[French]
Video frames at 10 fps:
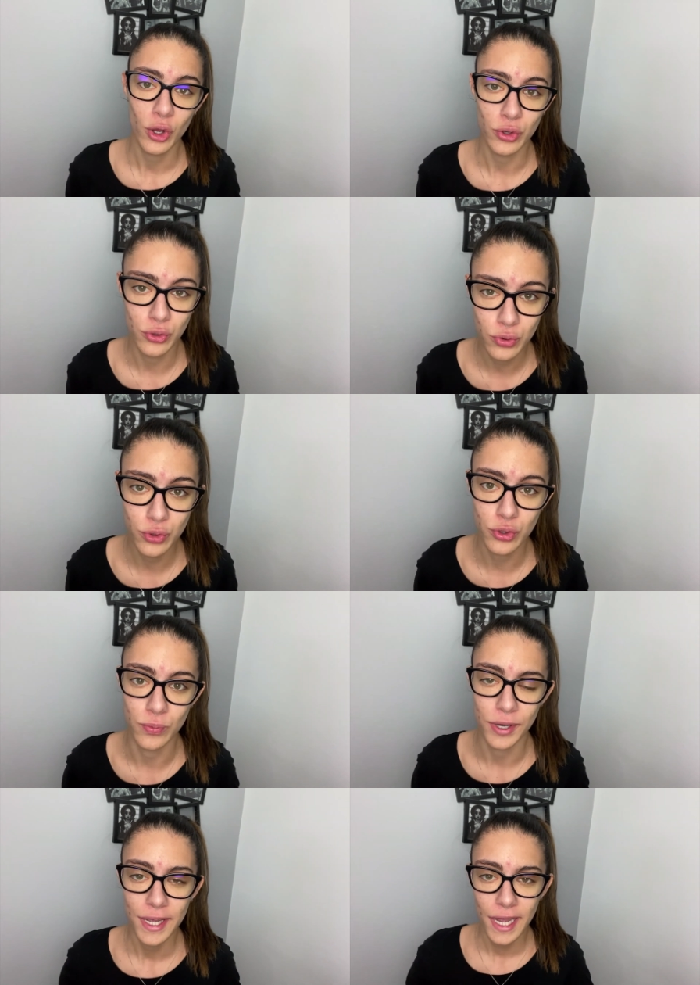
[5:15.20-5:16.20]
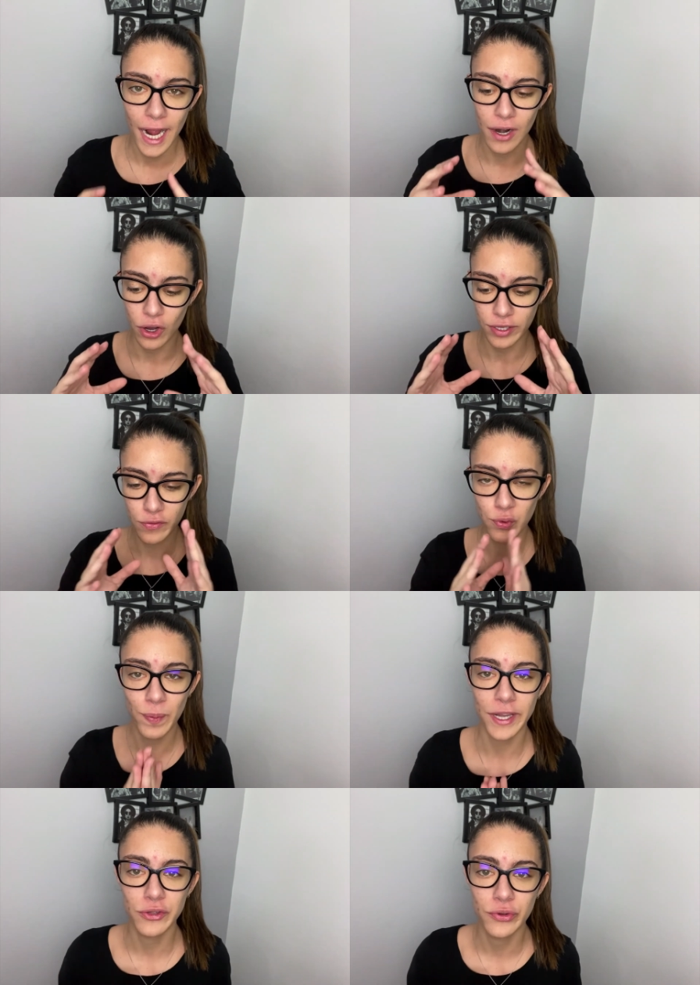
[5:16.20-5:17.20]
YouTube. Alors, il faut
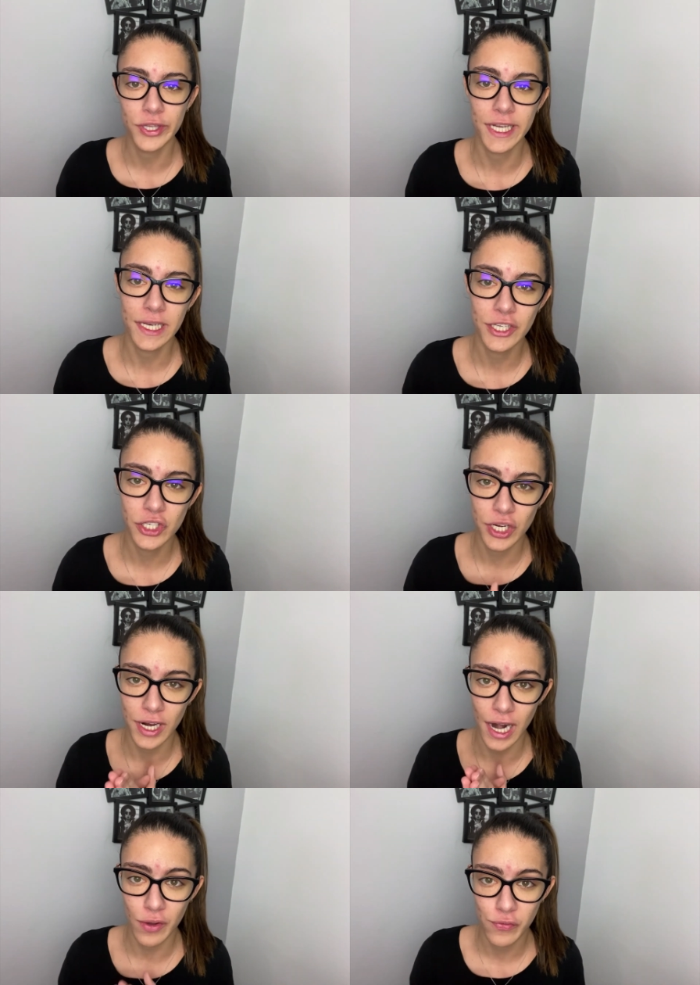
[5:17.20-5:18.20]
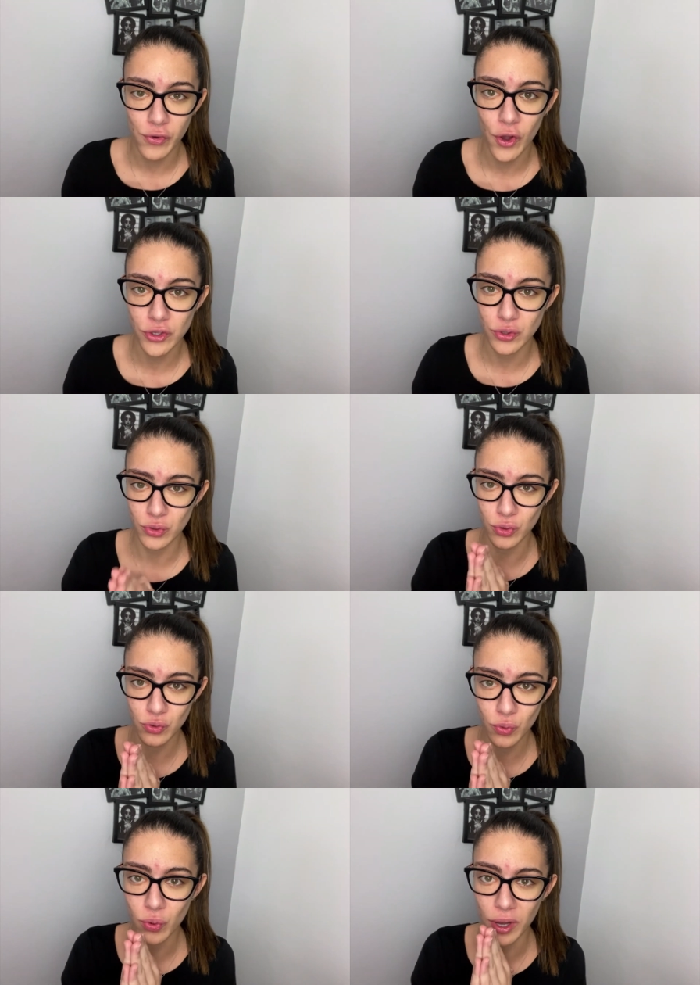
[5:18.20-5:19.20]
pas que tu négliges la force de
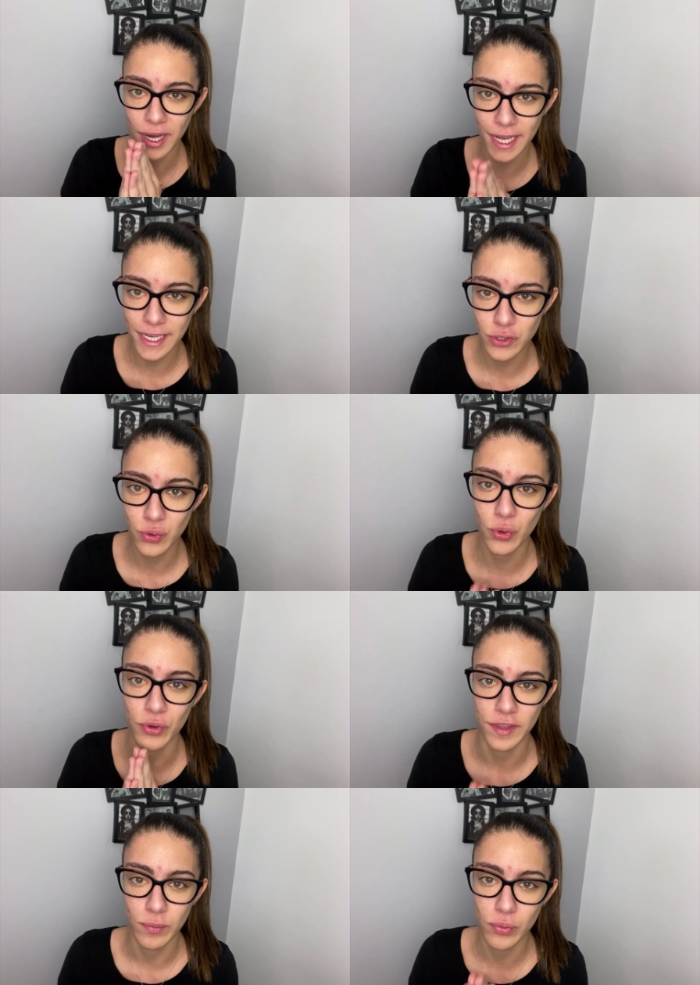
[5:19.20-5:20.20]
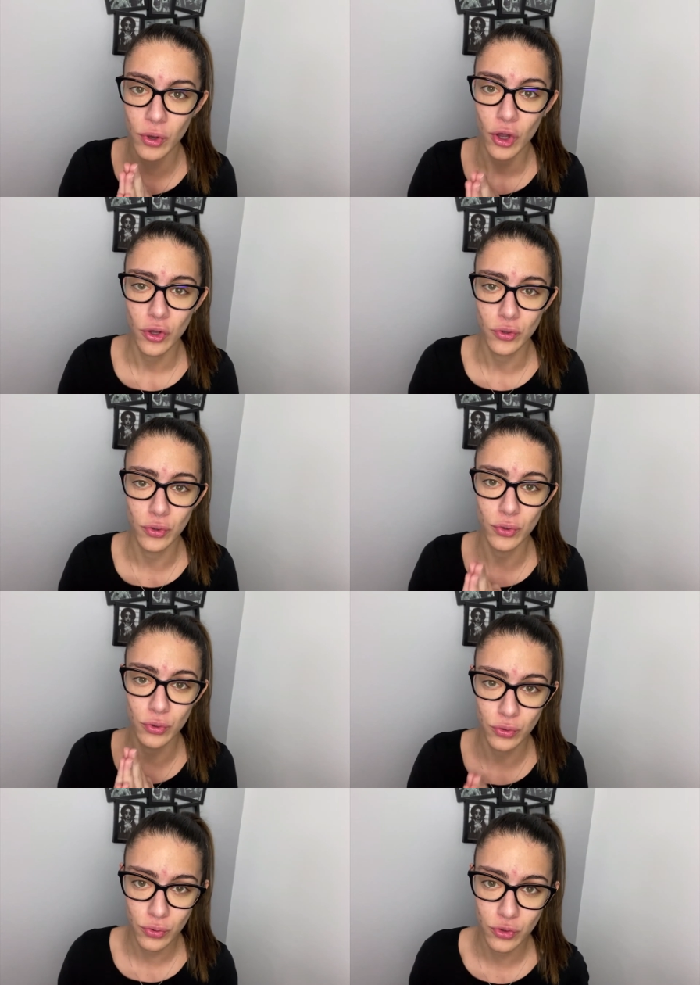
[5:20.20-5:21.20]
ton réseau au début de
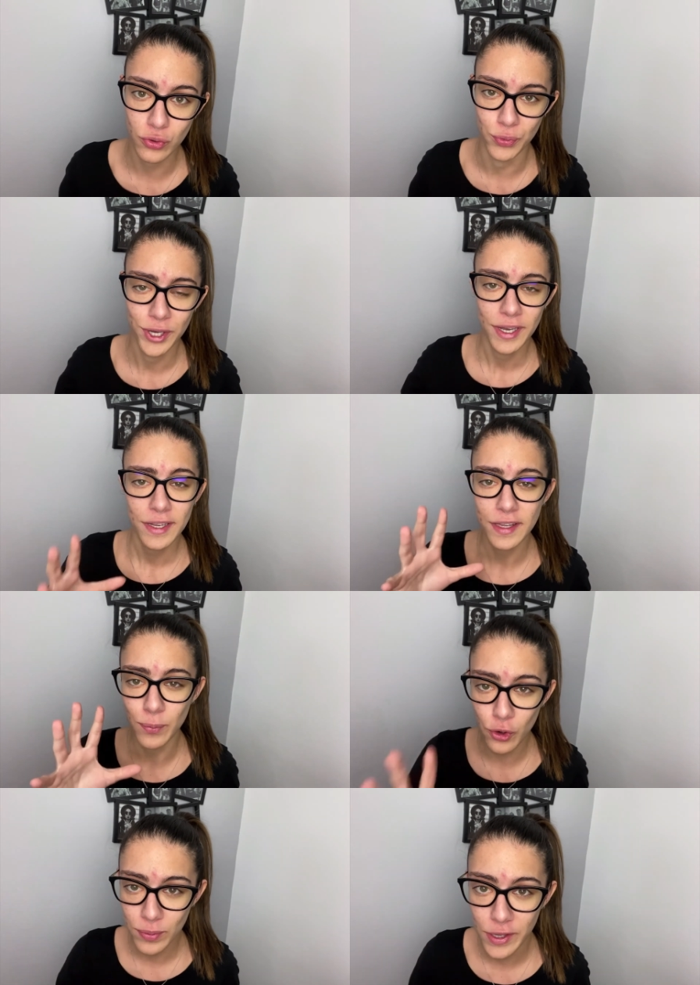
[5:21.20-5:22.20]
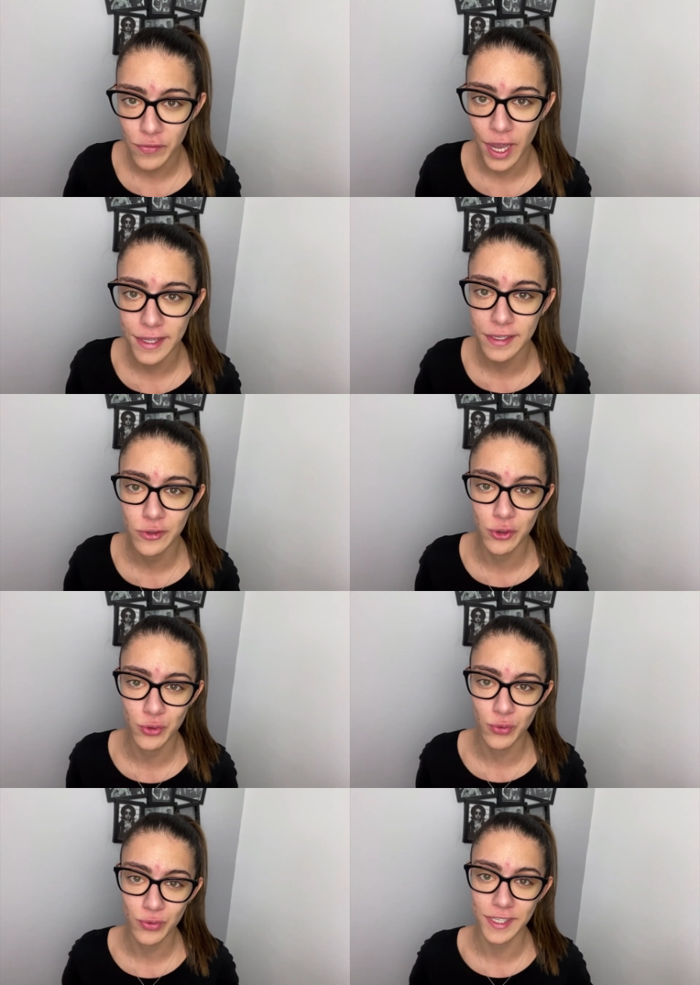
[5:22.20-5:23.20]
YouTube. Tes premiers fans, ce
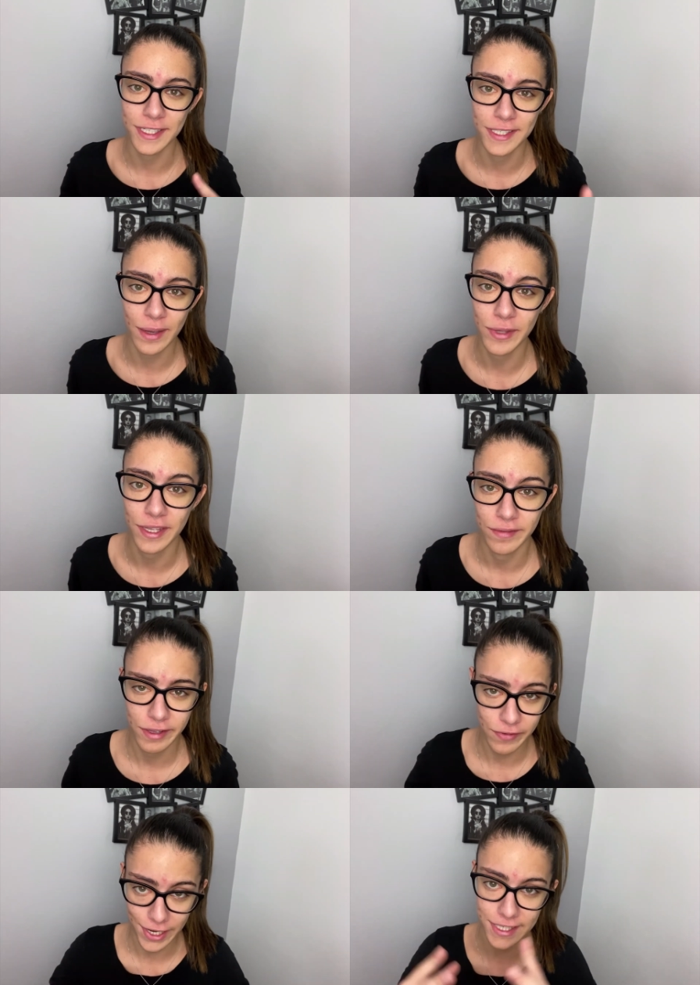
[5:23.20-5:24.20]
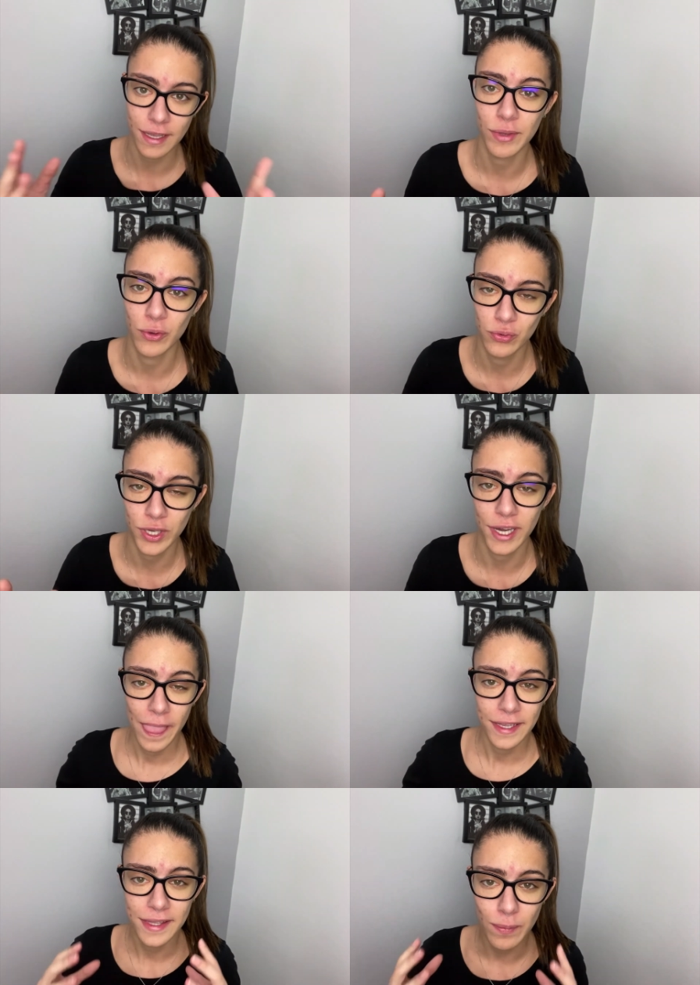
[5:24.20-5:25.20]
seront tes amis, tes vrais amis en tout cas.
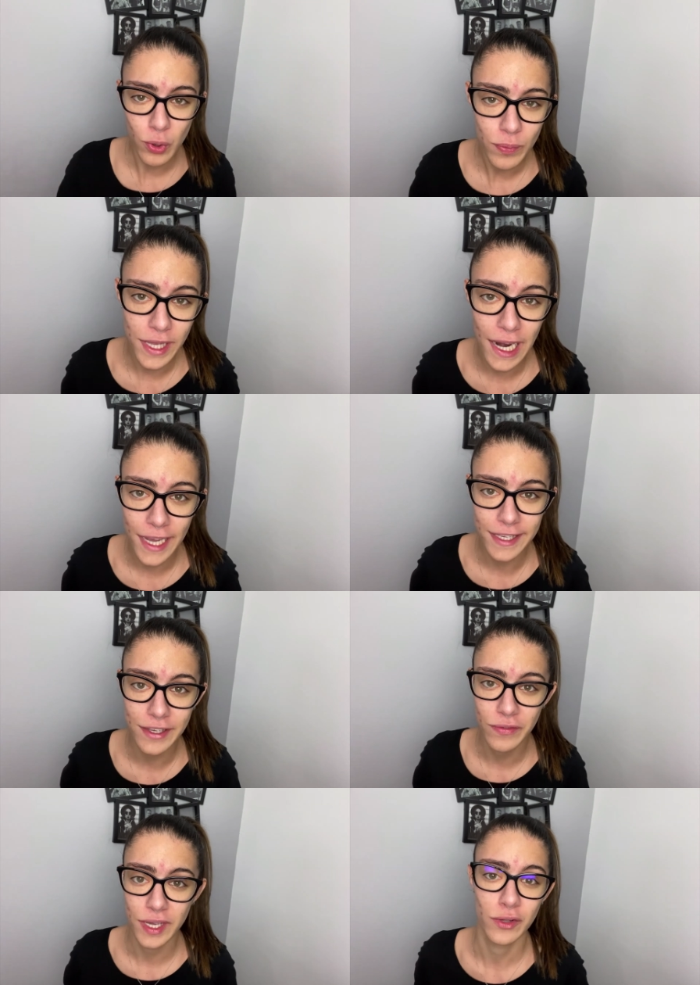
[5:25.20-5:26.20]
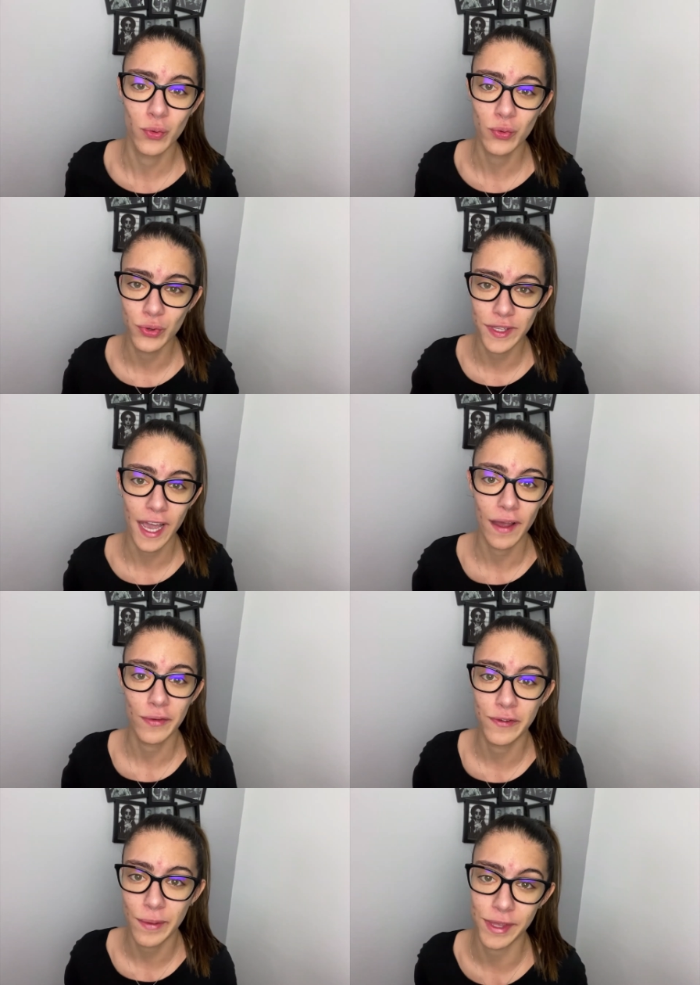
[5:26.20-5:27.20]
Tes premiers likes viendront de ta
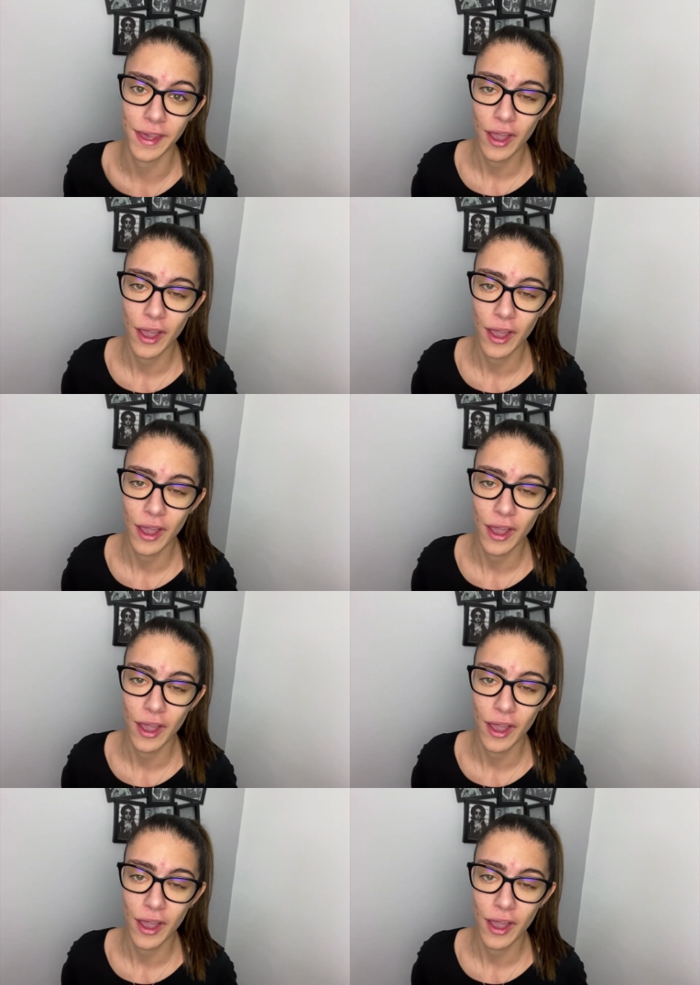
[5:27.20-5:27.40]
famille.